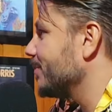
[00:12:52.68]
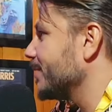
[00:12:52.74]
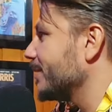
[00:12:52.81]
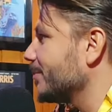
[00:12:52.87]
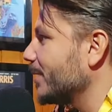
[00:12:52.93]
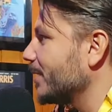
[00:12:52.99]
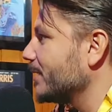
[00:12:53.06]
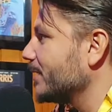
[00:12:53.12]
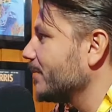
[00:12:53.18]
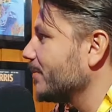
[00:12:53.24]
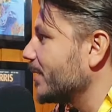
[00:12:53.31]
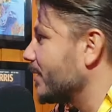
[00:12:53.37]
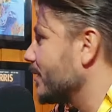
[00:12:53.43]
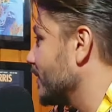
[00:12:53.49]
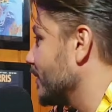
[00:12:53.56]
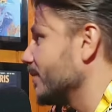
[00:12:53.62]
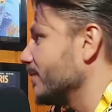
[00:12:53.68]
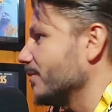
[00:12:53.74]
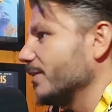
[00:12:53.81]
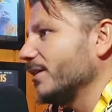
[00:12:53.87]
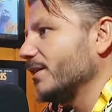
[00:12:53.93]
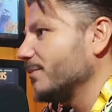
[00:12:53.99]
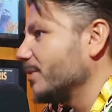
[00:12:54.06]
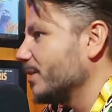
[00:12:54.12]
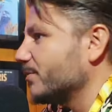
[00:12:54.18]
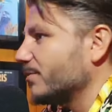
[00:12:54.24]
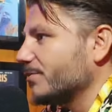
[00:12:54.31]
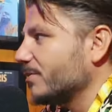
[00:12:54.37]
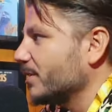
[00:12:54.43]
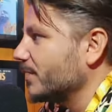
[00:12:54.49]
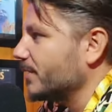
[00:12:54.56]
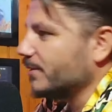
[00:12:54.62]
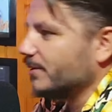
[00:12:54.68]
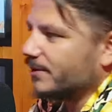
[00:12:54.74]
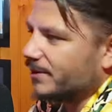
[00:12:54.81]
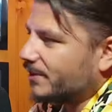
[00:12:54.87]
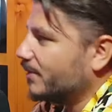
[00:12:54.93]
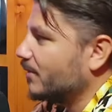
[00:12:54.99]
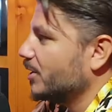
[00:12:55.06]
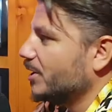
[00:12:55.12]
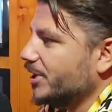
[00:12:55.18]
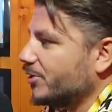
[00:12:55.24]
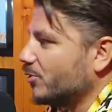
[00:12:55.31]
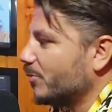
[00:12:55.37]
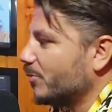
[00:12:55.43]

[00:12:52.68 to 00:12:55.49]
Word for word: c'est parti, mec. Et de là, bah, tu vois qu'ils ils